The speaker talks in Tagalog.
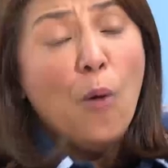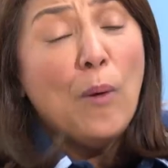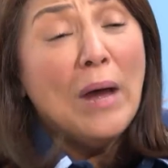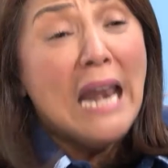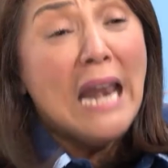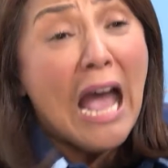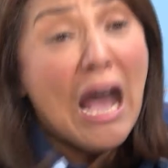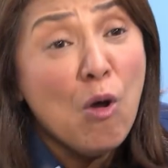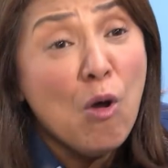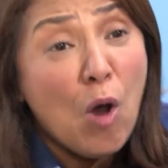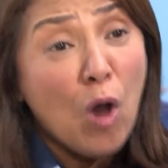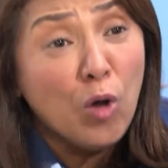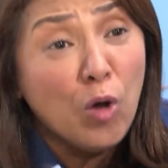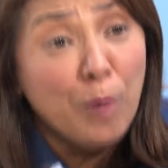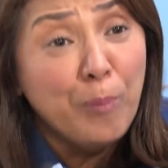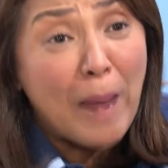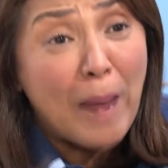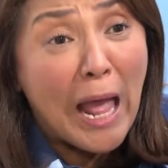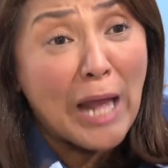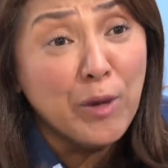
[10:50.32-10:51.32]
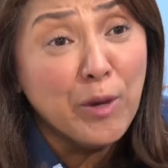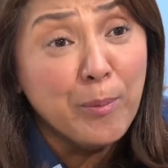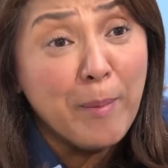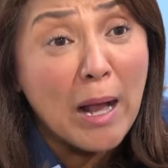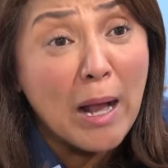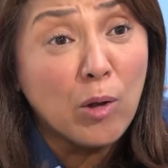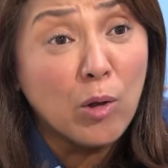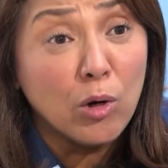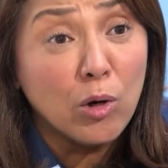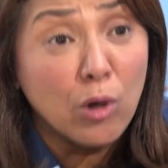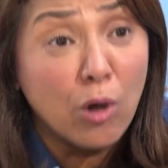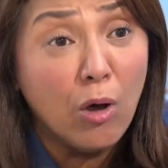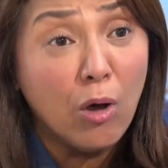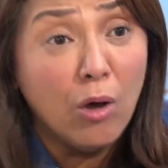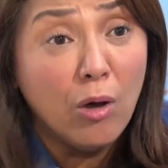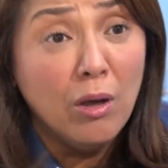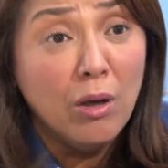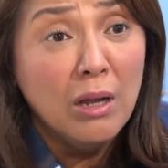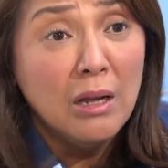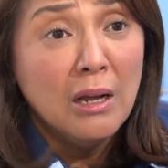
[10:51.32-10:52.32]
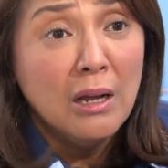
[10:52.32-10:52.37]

pa? Wala ho akong planong manggulo.